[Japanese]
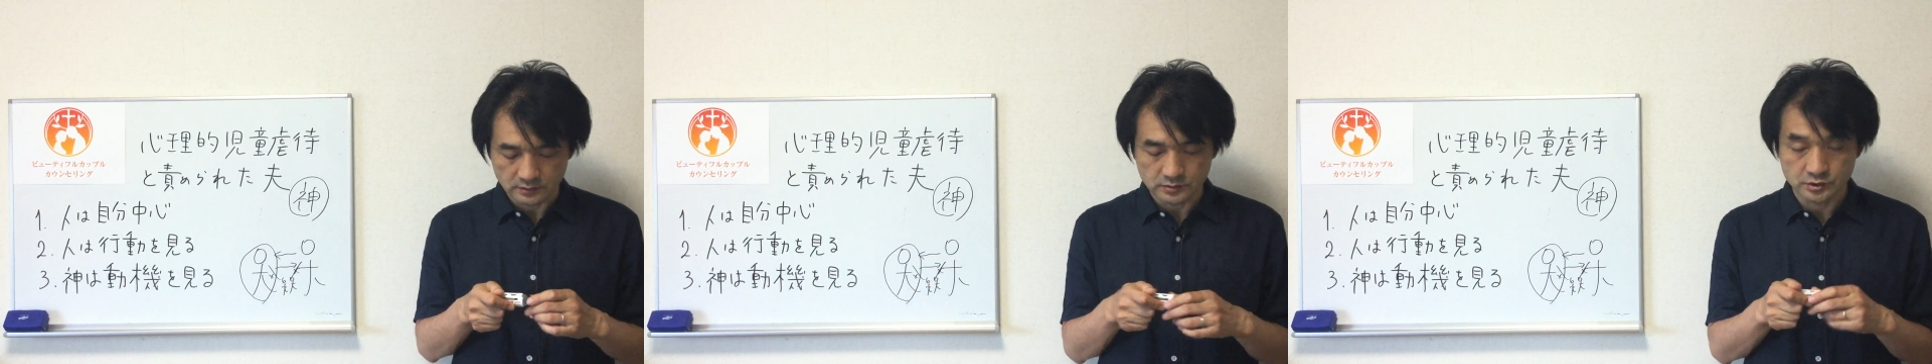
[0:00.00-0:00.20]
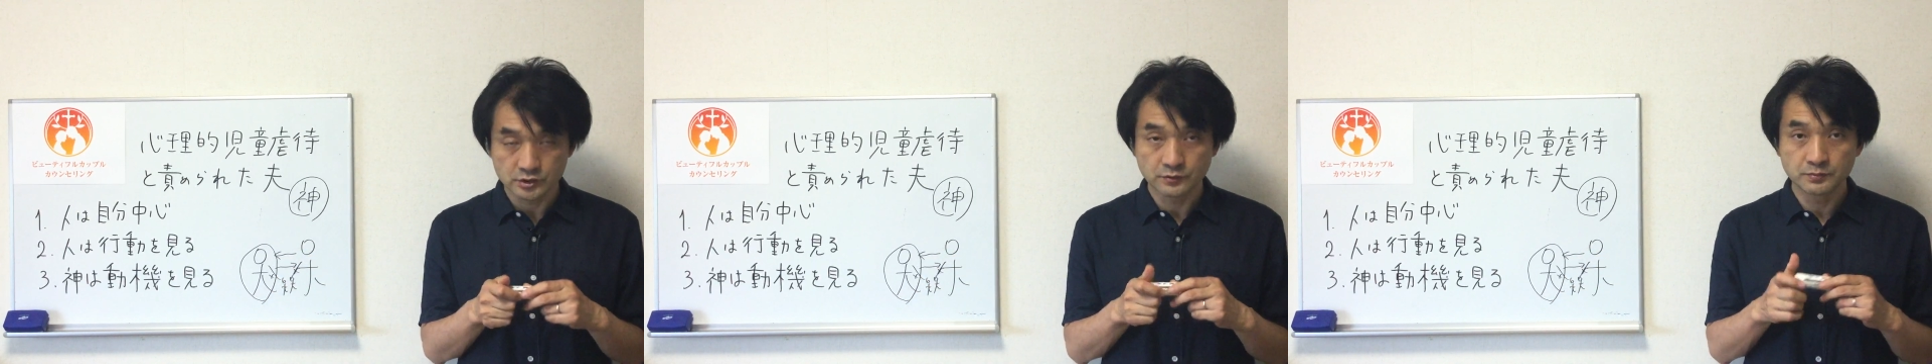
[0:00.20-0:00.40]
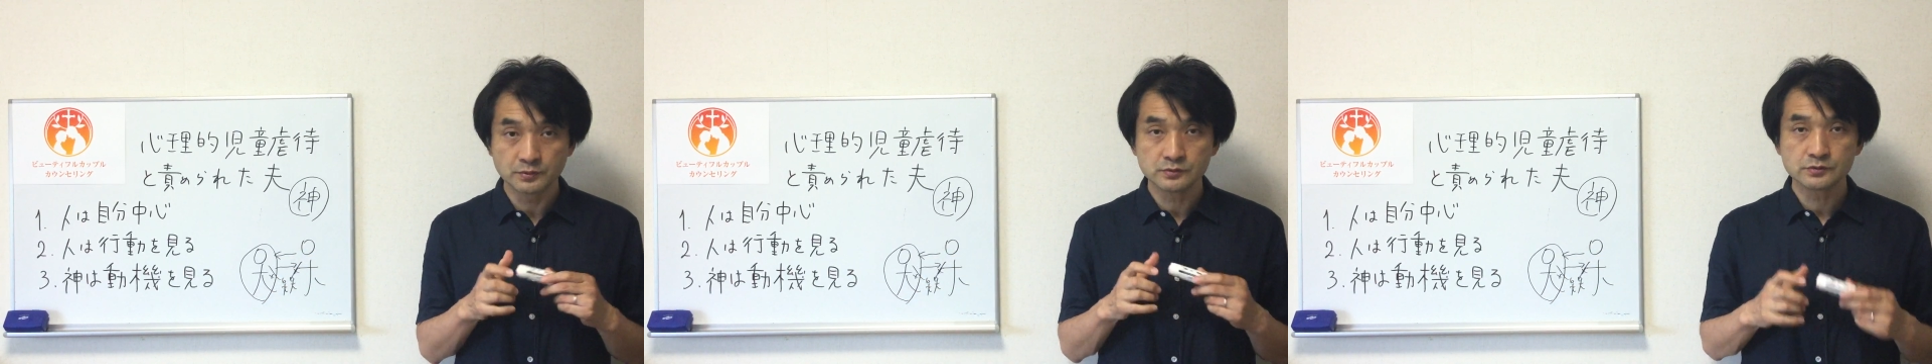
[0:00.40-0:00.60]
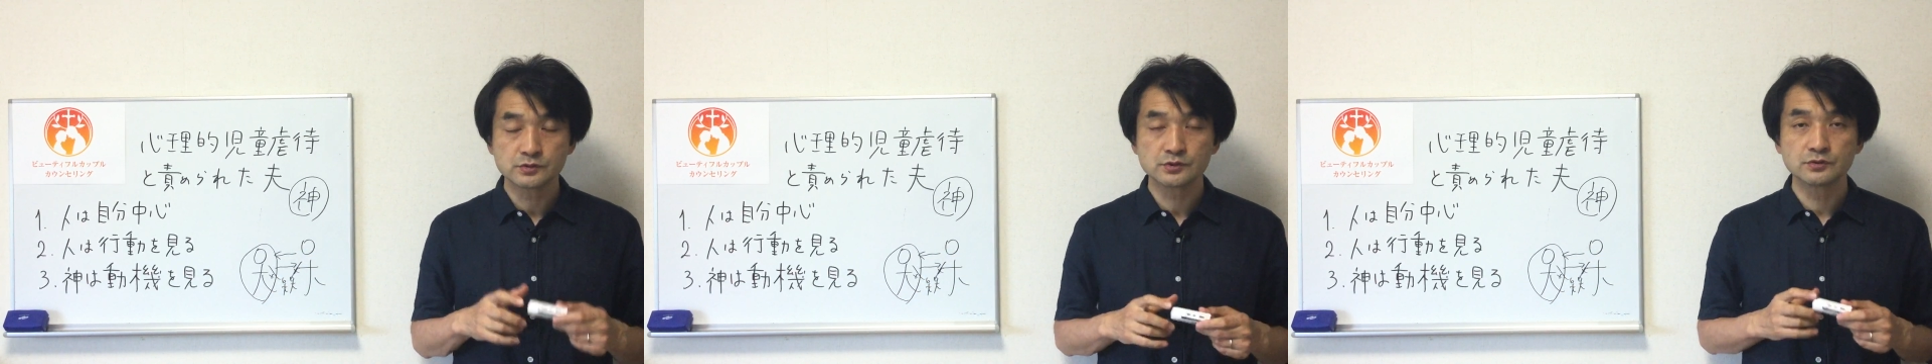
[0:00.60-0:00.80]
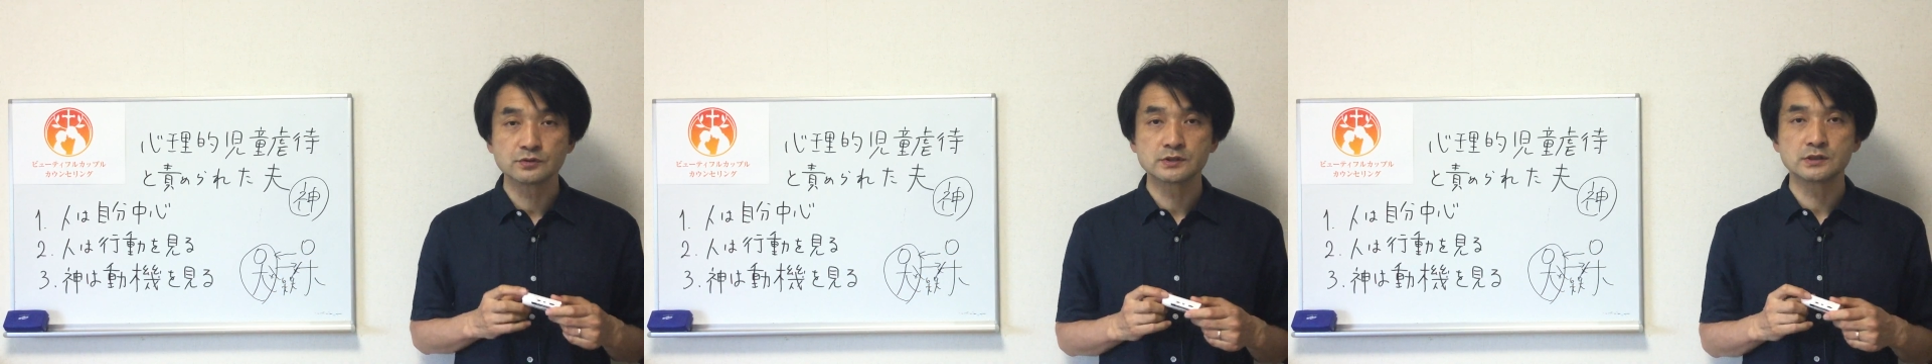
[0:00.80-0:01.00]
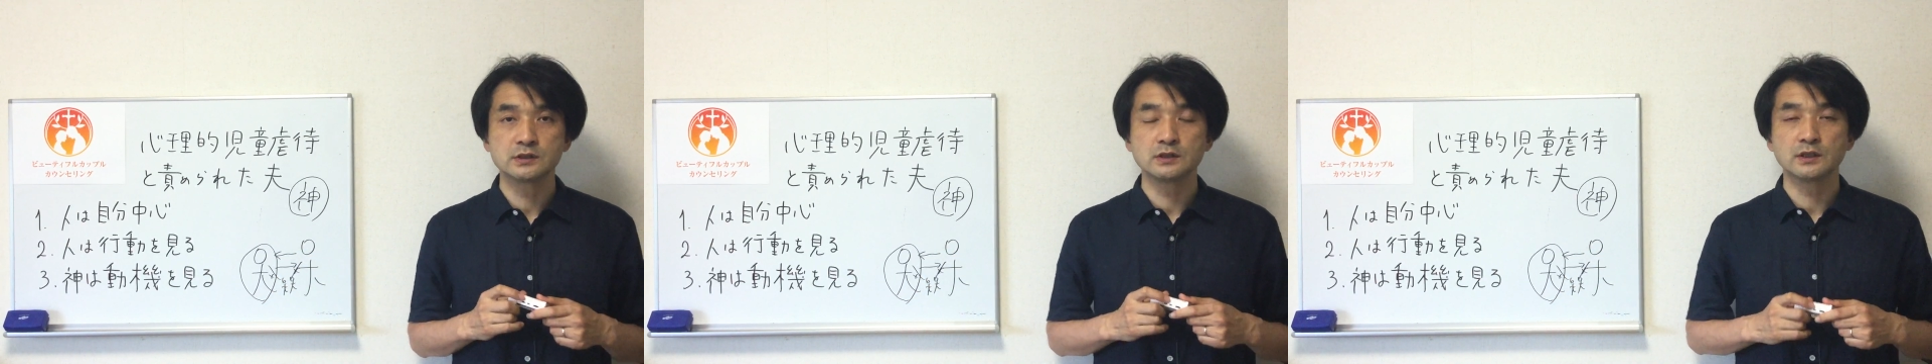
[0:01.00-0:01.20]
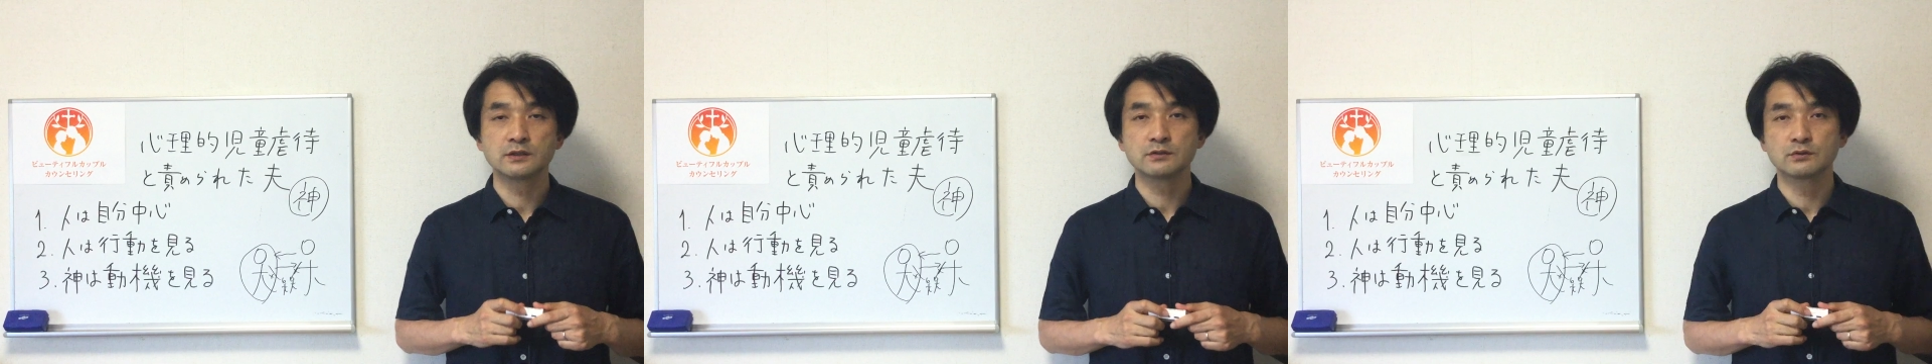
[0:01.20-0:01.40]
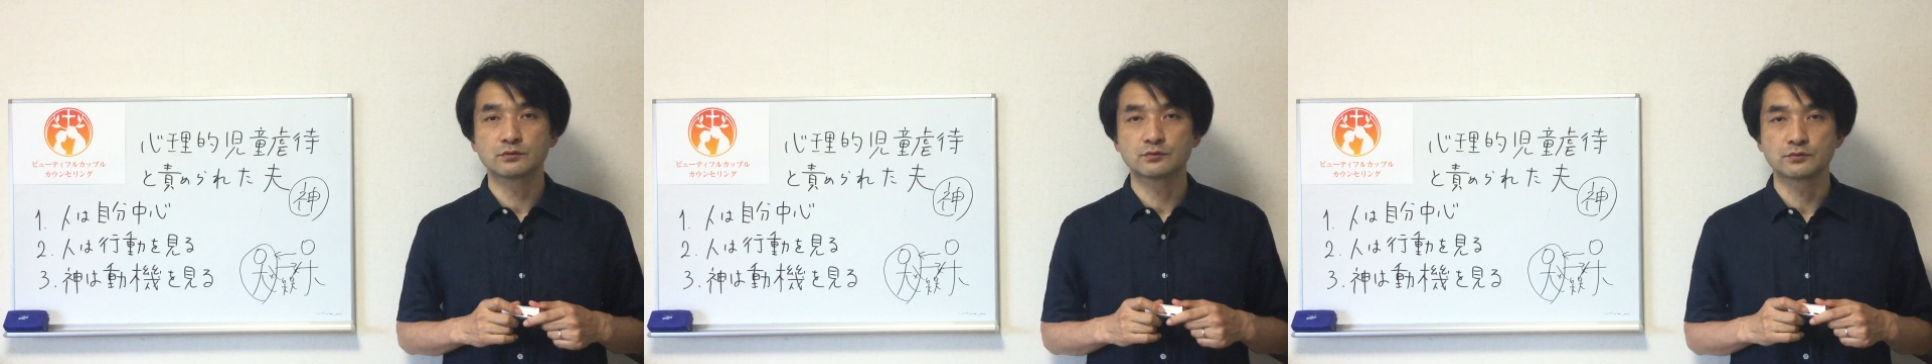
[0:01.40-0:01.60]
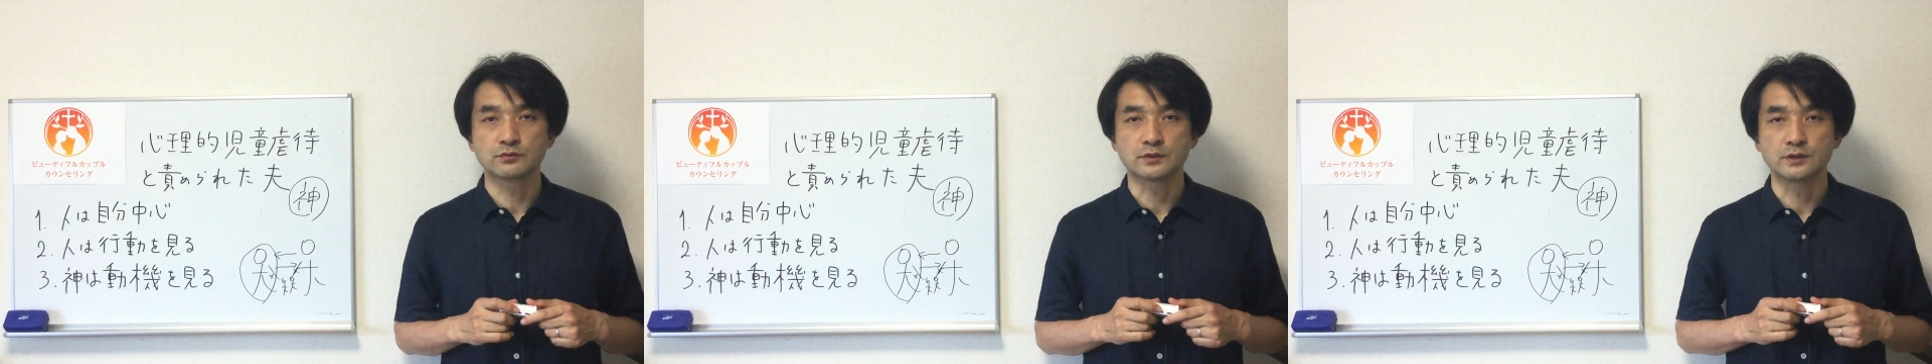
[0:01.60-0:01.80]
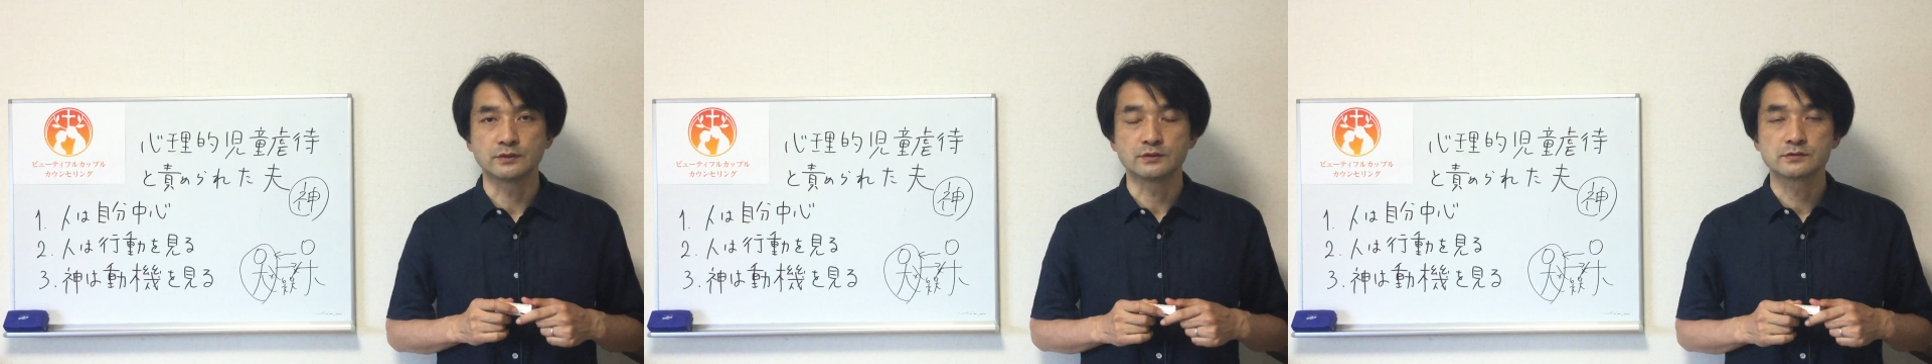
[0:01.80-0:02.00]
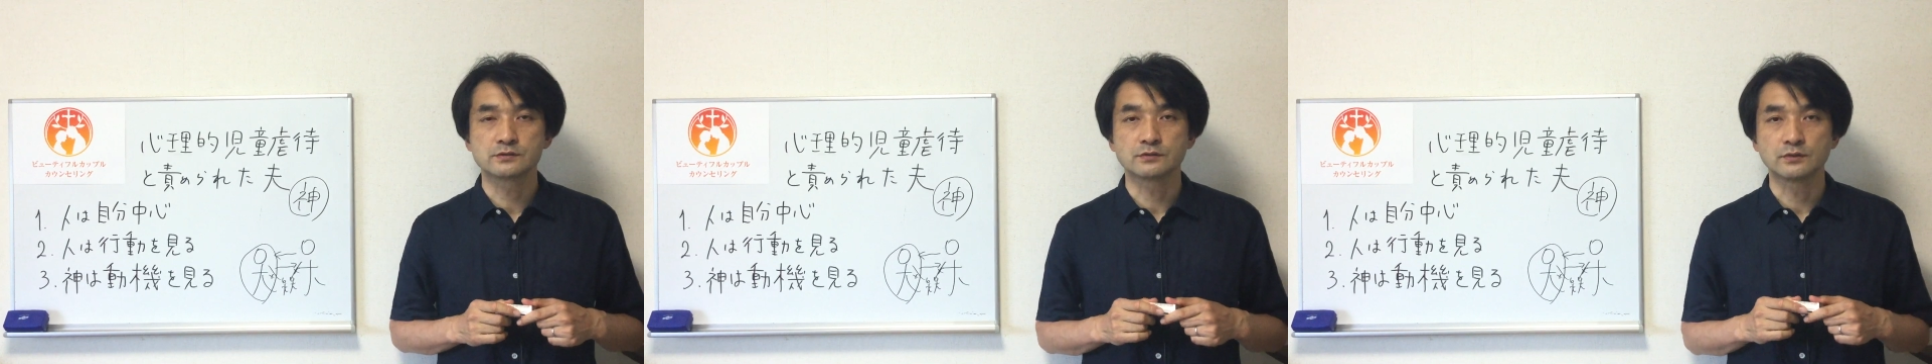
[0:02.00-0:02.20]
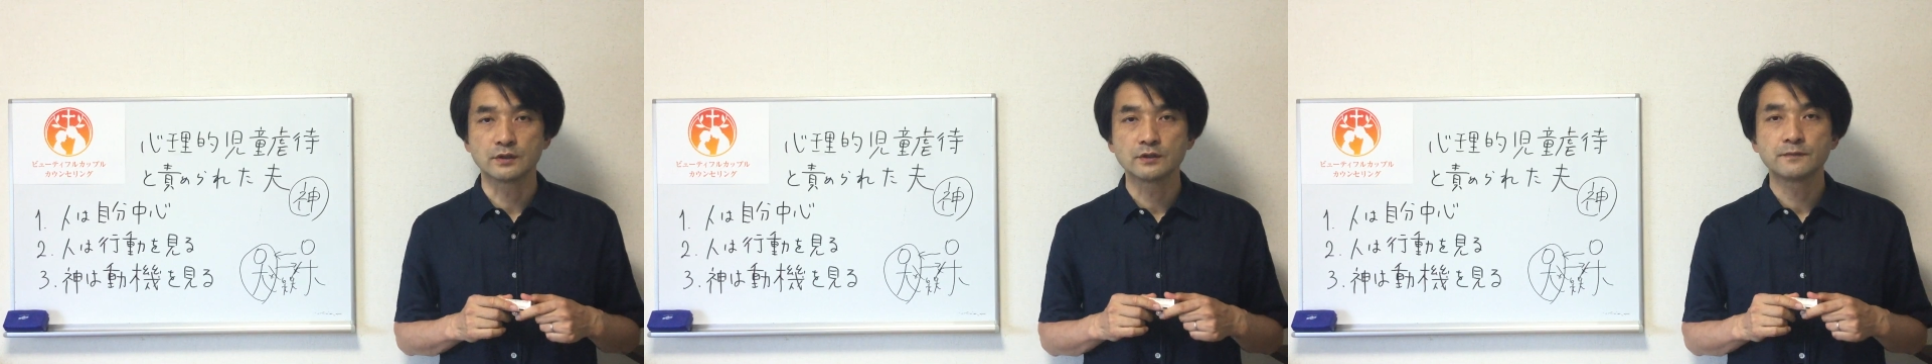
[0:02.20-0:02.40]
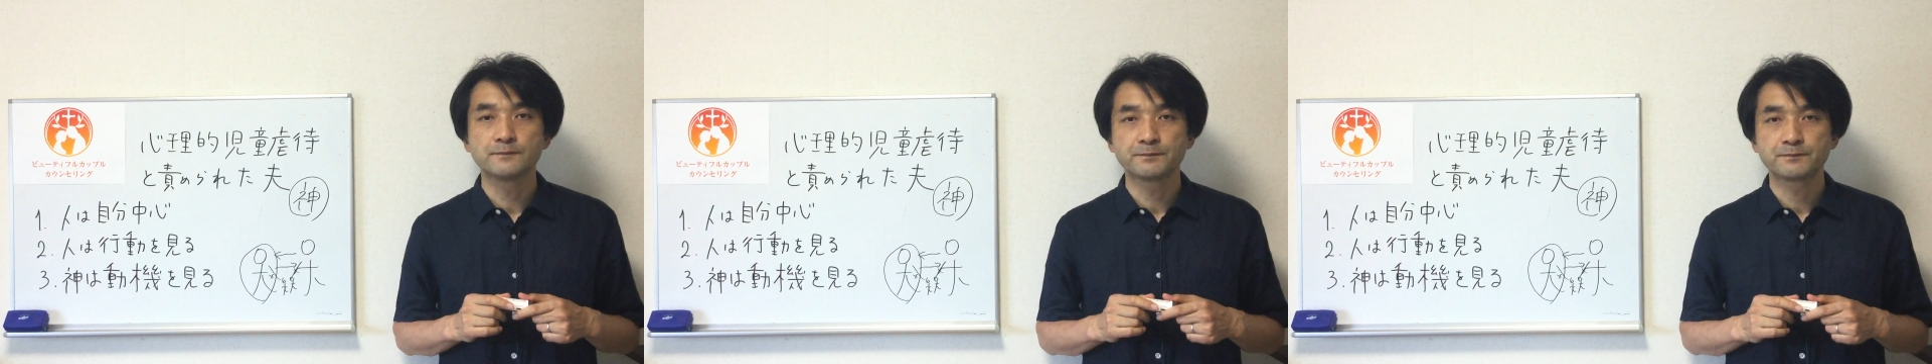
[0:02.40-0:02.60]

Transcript: 自分中心だっていうことなんですよね。